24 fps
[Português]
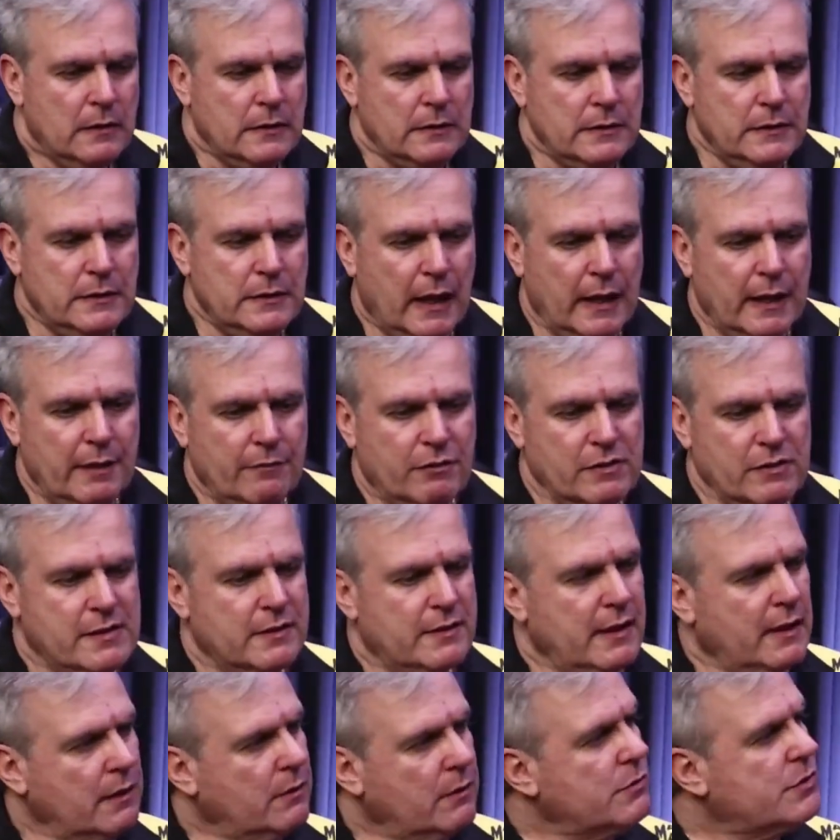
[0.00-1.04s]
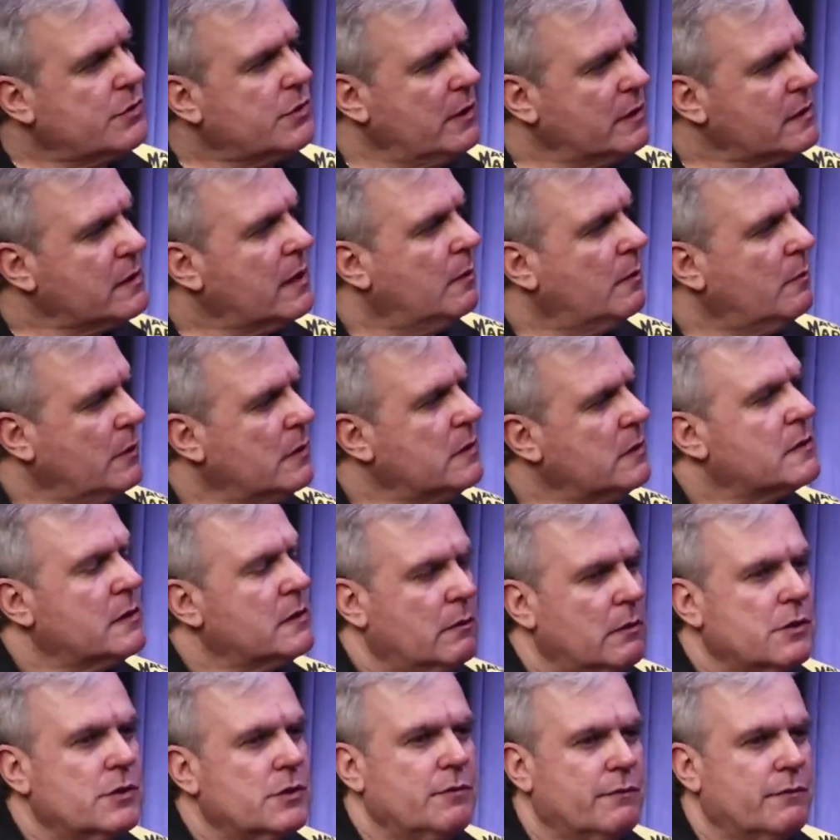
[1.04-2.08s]
E aí você tem que utilizar munição
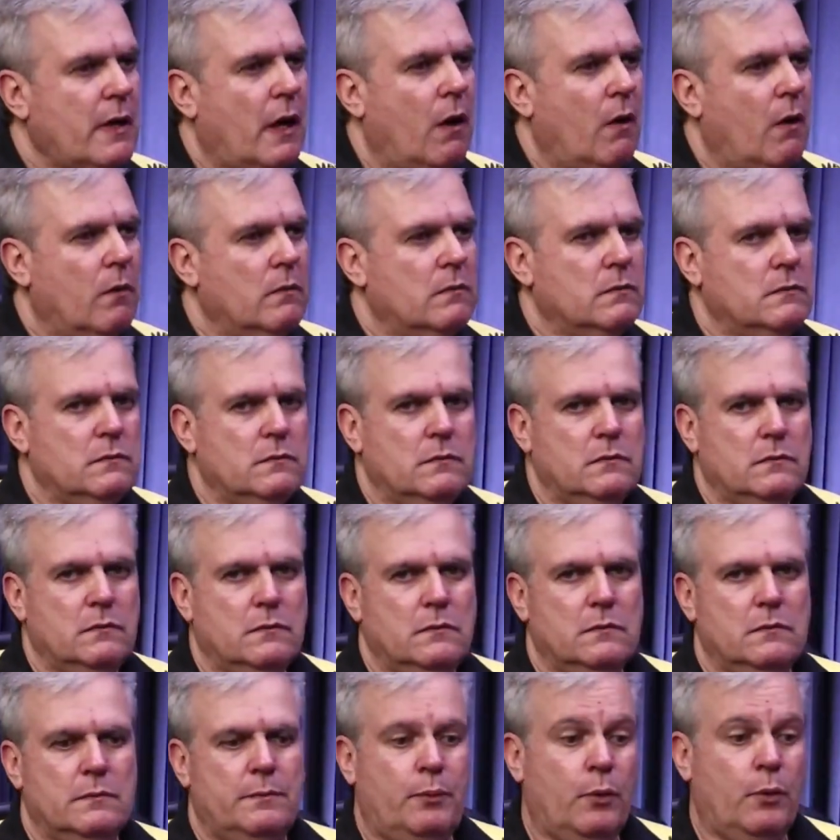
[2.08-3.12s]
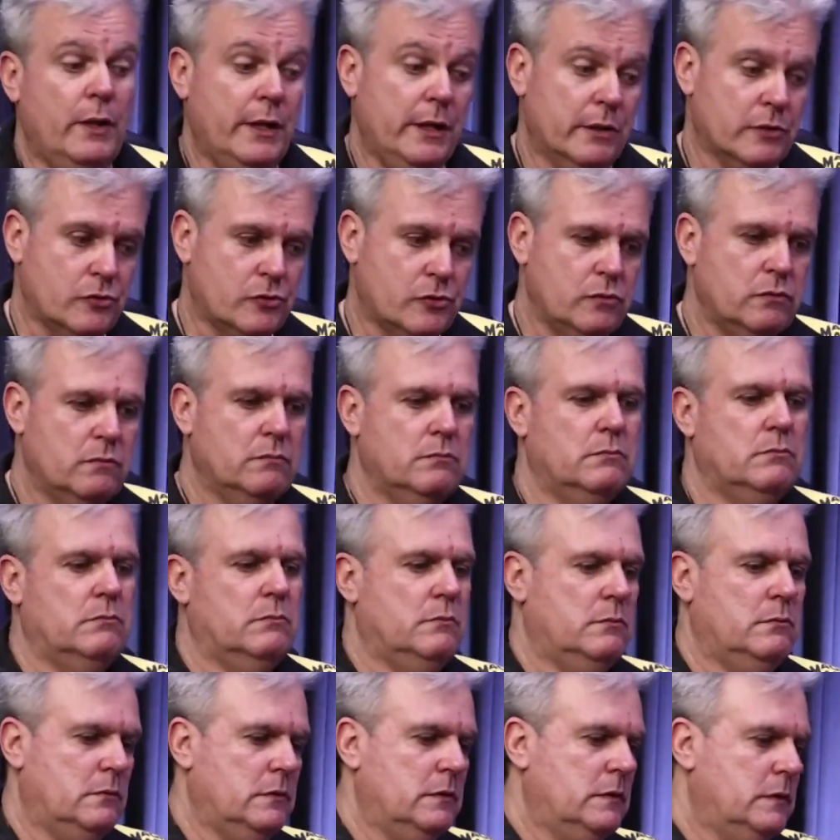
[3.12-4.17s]
ogival. Por isso
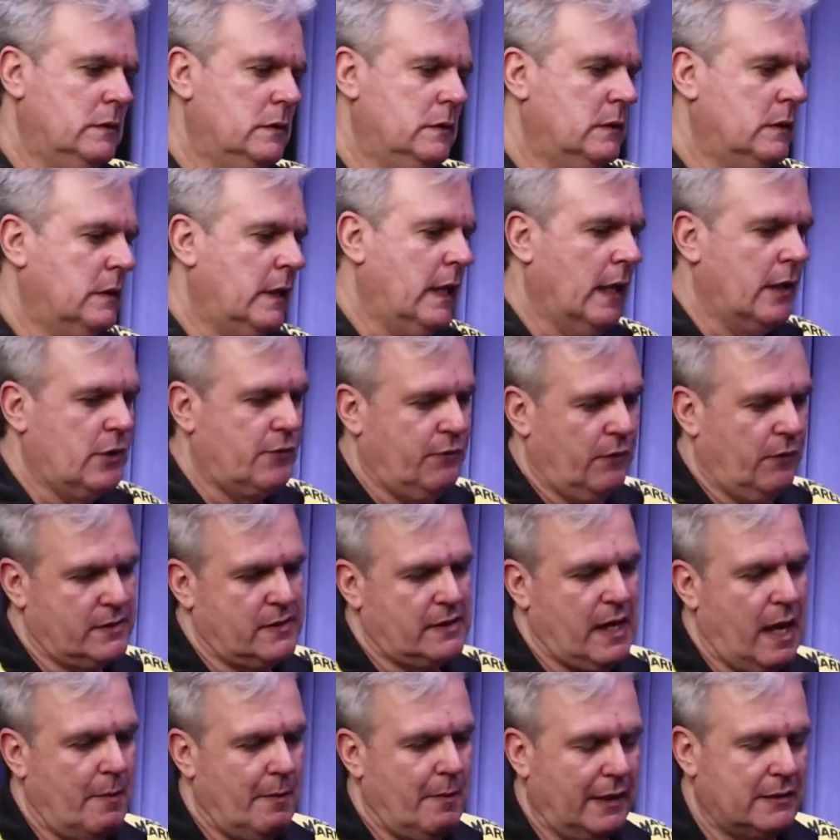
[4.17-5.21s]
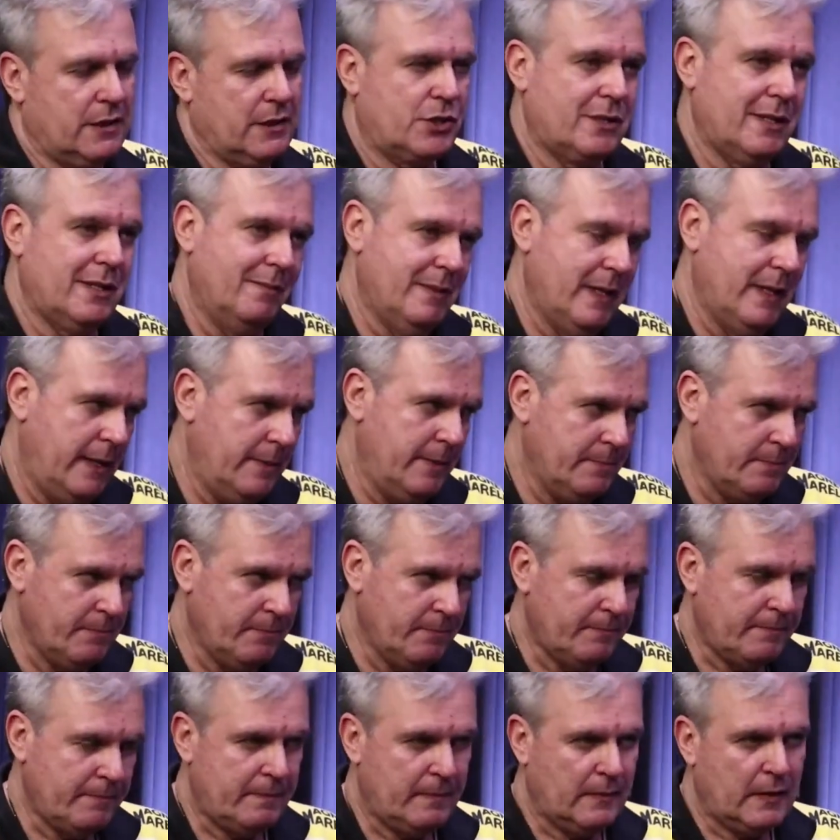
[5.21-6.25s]
que as Forças Armadas também
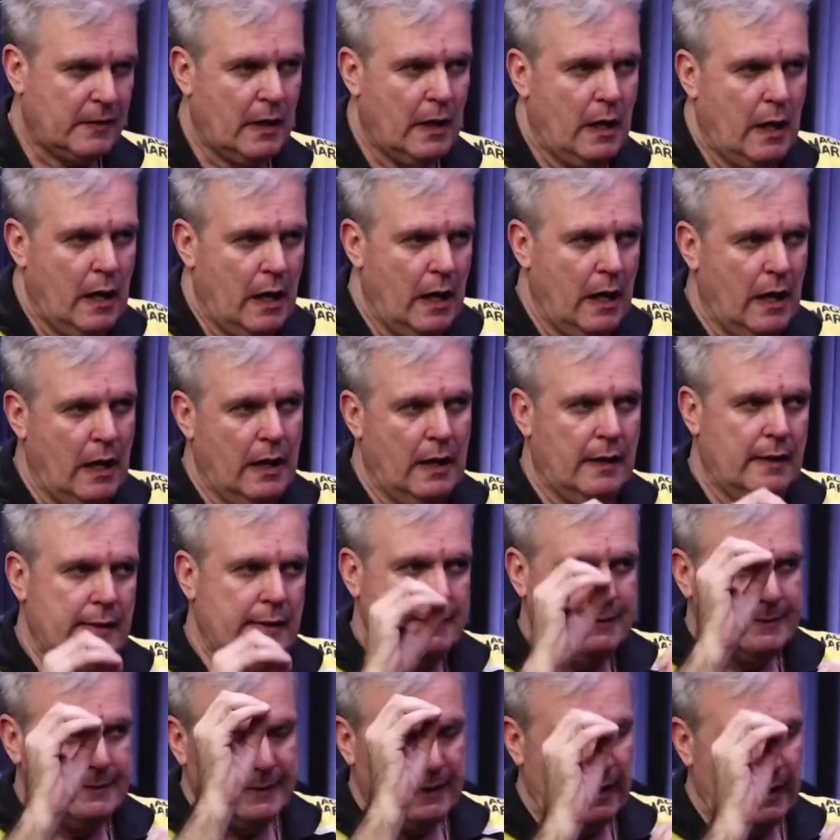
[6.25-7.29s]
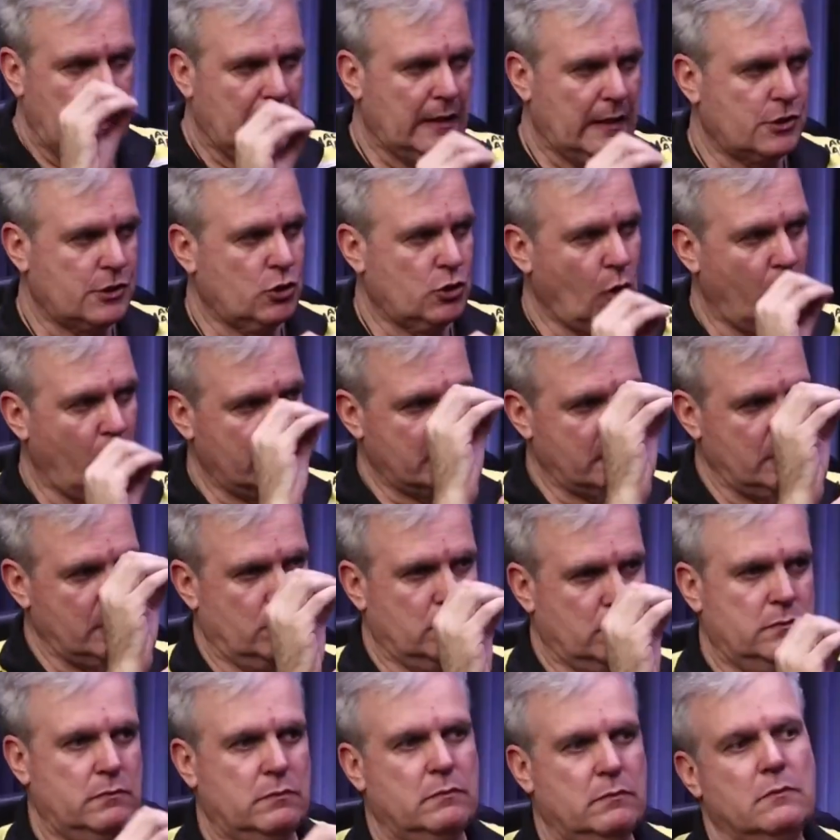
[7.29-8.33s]
elas
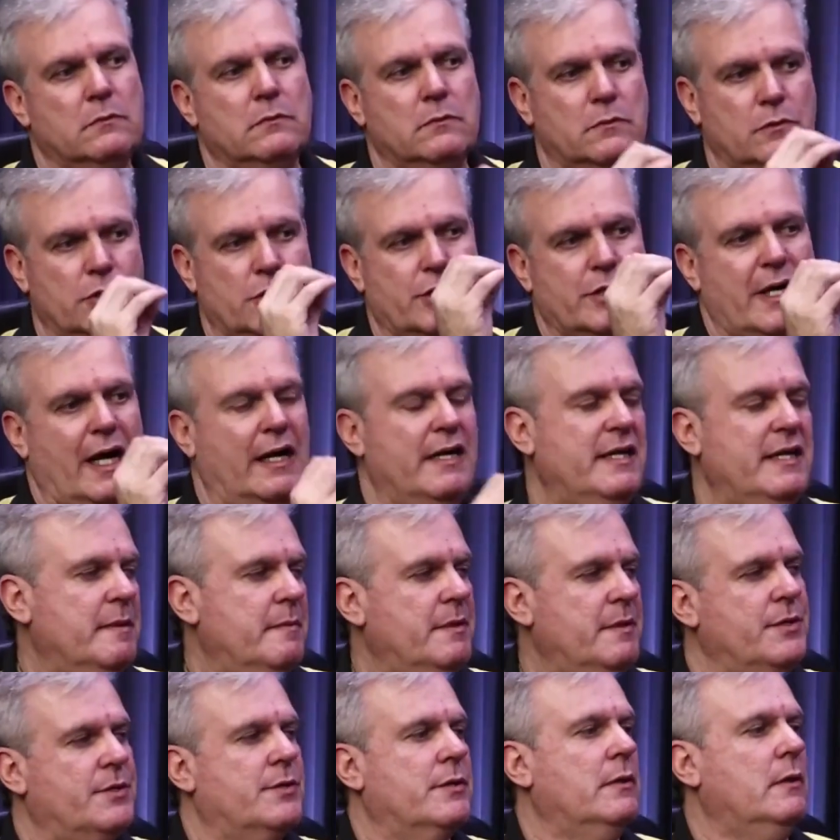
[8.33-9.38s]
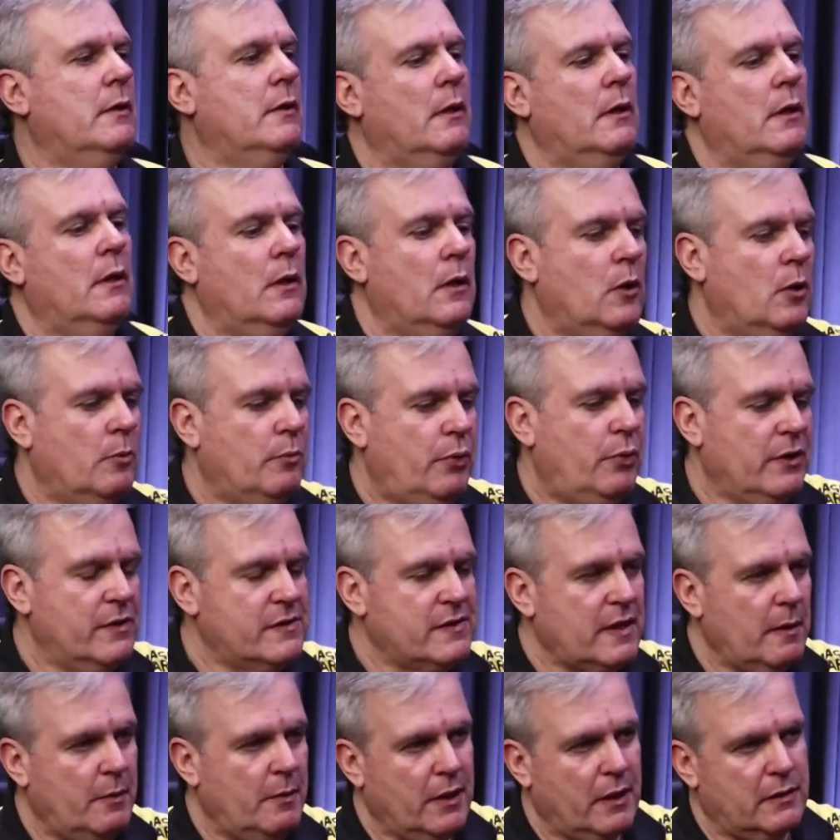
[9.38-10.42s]
dosam os calibres. Por isso
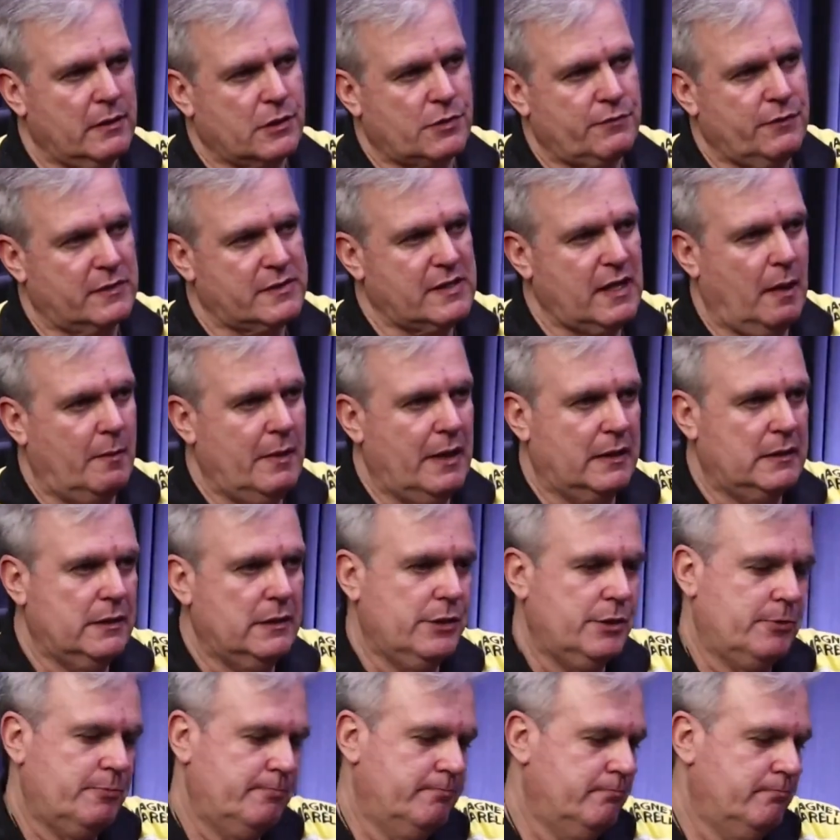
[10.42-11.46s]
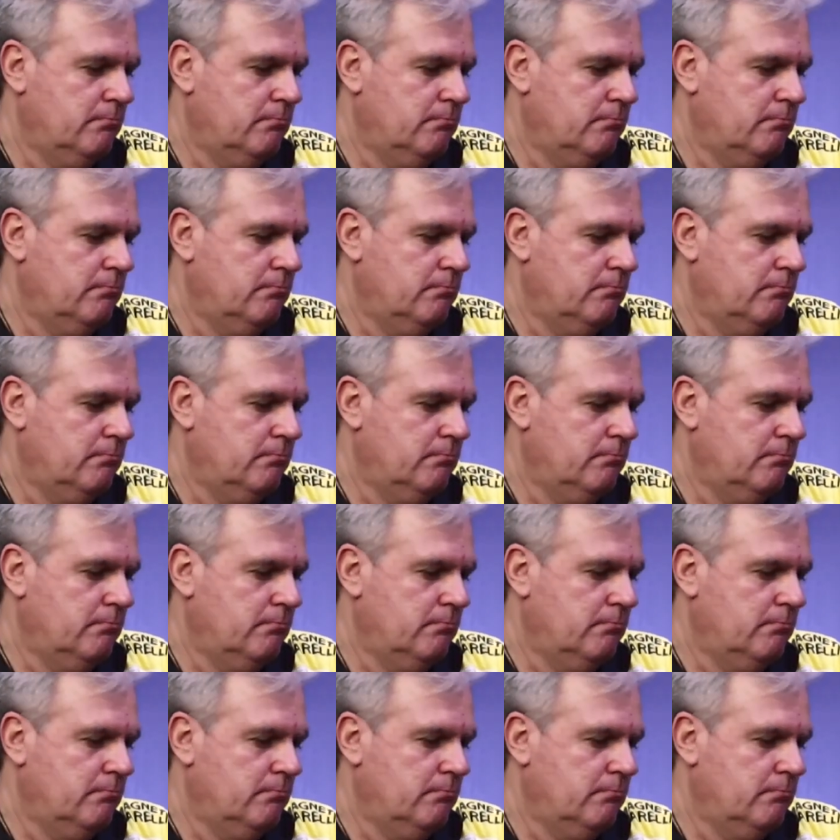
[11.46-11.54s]
que a maioria das Forças Armadas